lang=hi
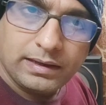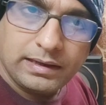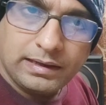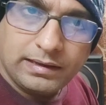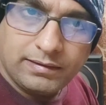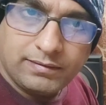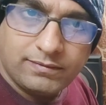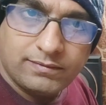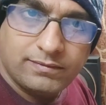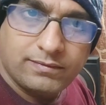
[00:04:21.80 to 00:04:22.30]

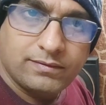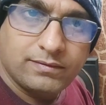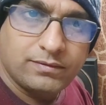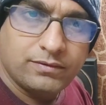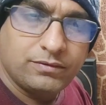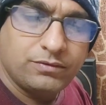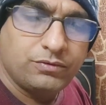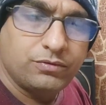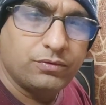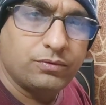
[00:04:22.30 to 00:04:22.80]
इस
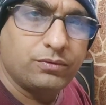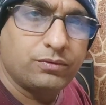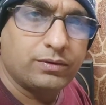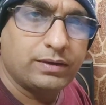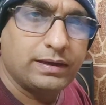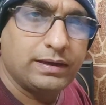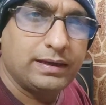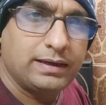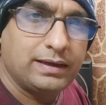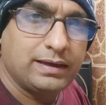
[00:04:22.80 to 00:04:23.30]
जो
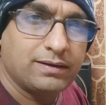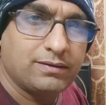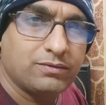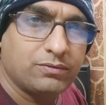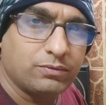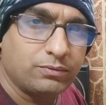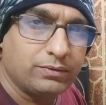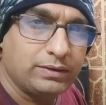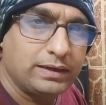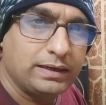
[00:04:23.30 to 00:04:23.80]
कि ये
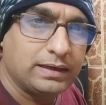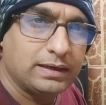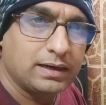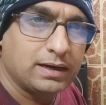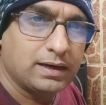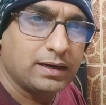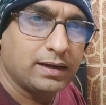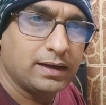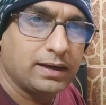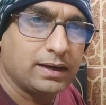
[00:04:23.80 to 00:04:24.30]
सोनी
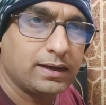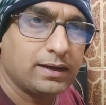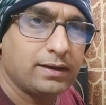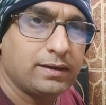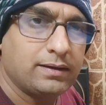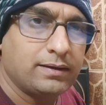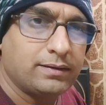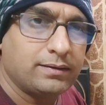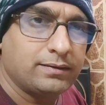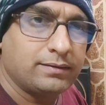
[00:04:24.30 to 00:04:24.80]
का है
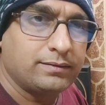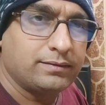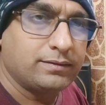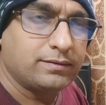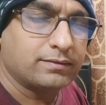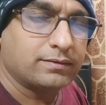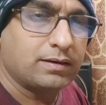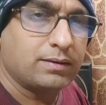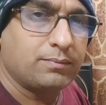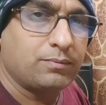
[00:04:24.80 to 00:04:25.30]

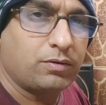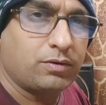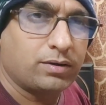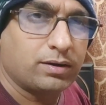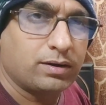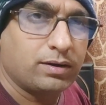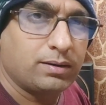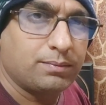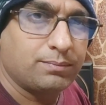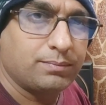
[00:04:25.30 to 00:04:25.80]
जिसका
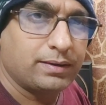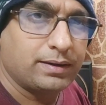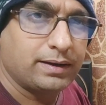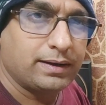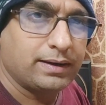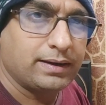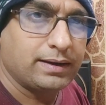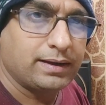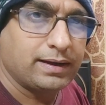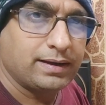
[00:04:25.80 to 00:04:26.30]
मॉडल नंबर
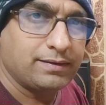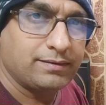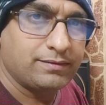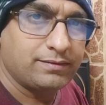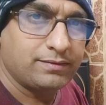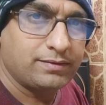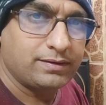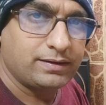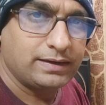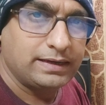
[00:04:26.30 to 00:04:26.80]
है एस
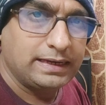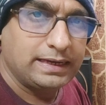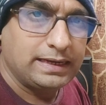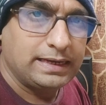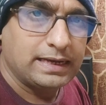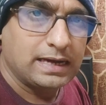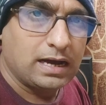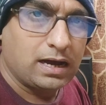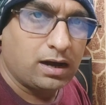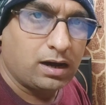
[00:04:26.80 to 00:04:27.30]
टी
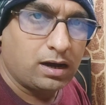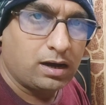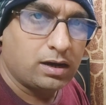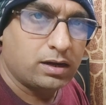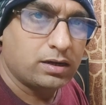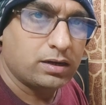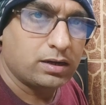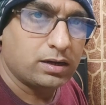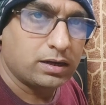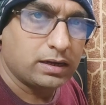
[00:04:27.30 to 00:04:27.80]

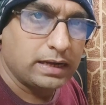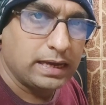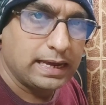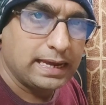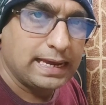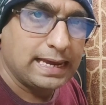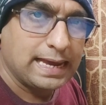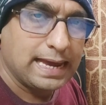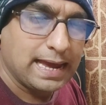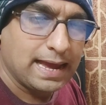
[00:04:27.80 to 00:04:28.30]
आर के
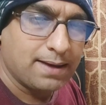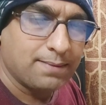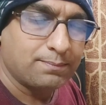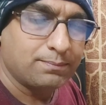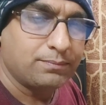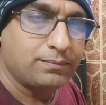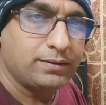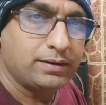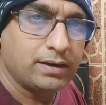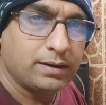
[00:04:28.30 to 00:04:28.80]
एम
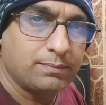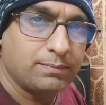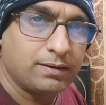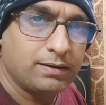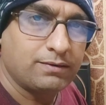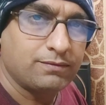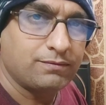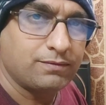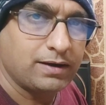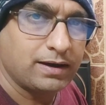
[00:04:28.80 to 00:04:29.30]

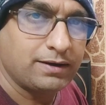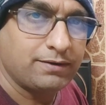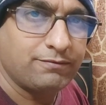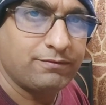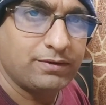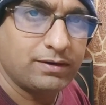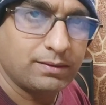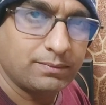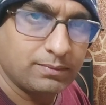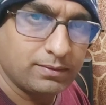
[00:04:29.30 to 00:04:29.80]
डबल फाइव
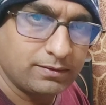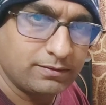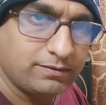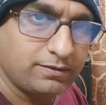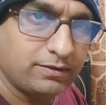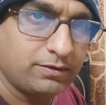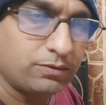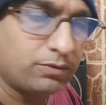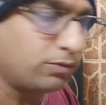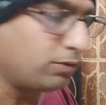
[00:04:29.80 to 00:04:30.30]
डबल
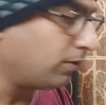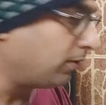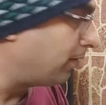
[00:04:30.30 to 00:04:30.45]
ज़ीरो